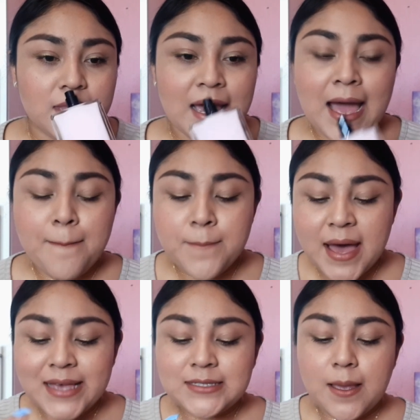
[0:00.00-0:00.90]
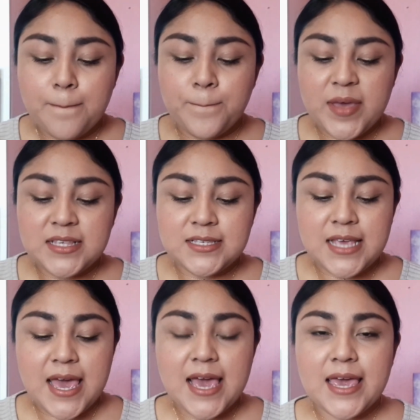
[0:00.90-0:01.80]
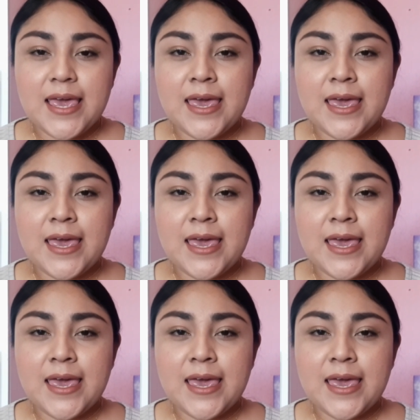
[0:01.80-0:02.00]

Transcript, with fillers: jamás pensé